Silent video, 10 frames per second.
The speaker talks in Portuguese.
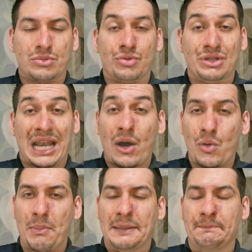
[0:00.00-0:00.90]
do
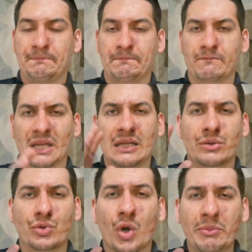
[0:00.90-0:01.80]
trauma. Em
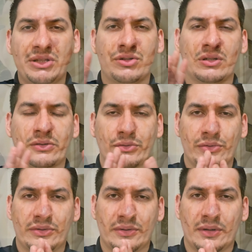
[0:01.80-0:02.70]
nome de
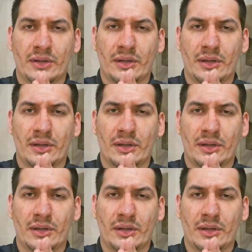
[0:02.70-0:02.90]
Jesus.